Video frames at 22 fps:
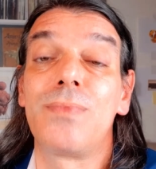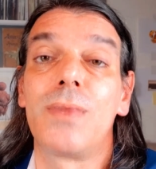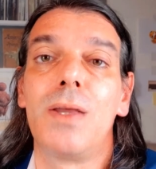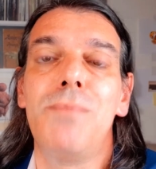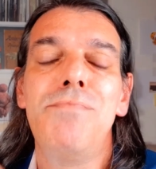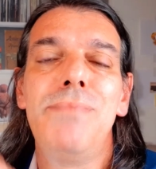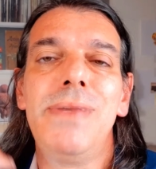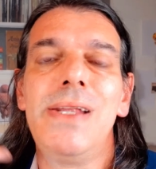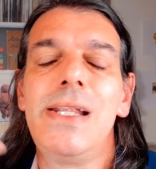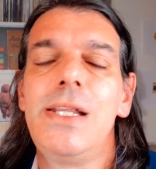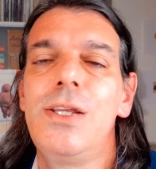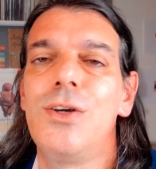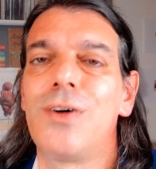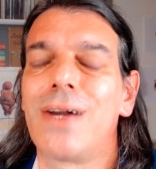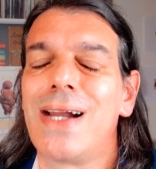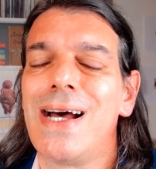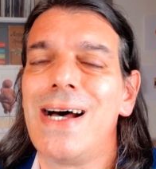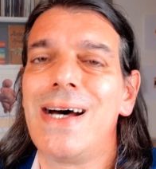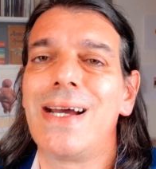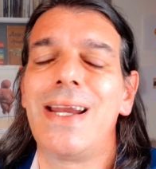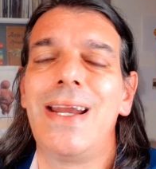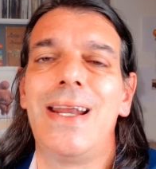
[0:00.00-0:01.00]

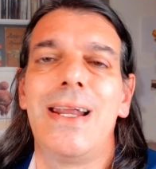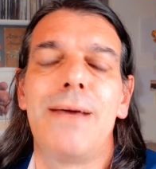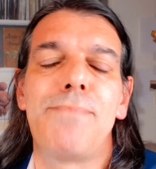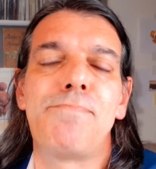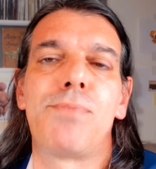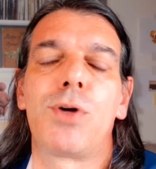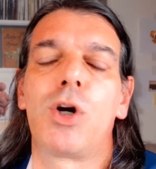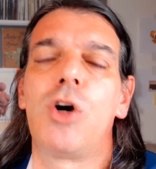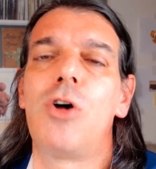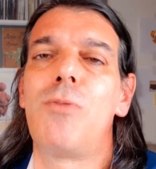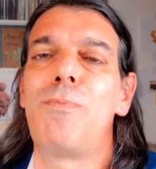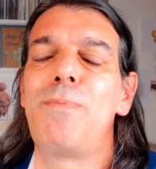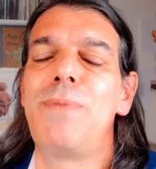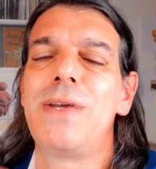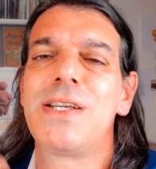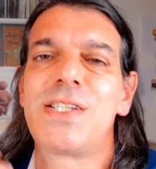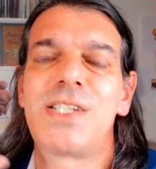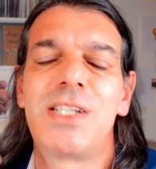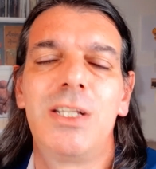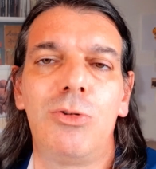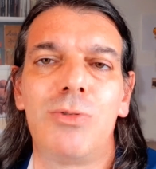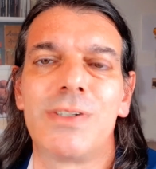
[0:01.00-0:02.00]
migliorare la propria
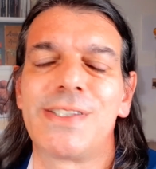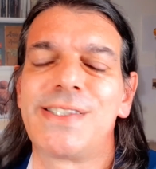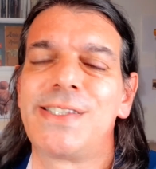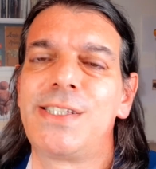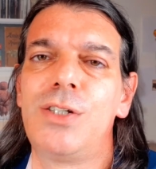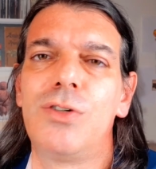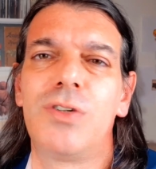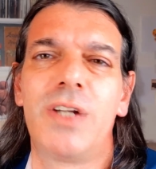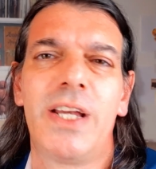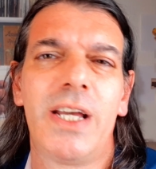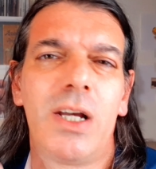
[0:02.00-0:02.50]
situazione